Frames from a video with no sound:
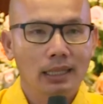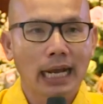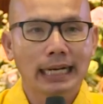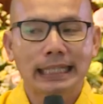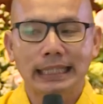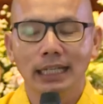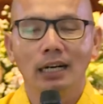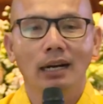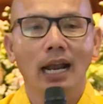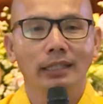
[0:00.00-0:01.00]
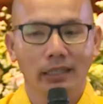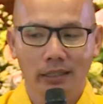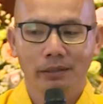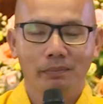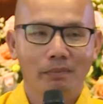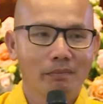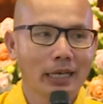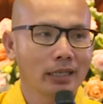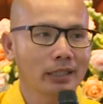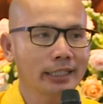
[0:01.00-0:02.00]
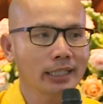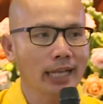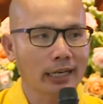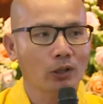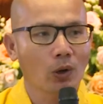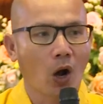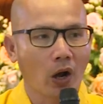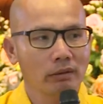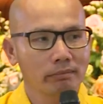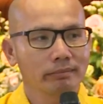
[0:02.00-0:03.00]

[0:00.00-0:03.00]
thần tượng là gì. Bây giờ thầy sẽ đặt câu hỏi.